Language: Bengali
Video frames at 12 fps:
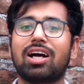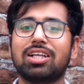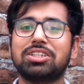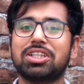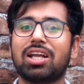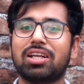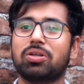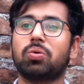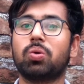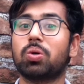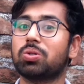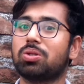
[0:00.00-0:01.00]
রাখা চালের
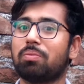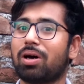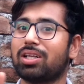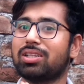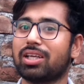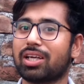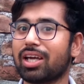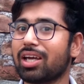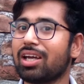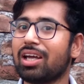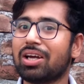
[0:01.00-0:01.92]
গুণগত মানের থেকে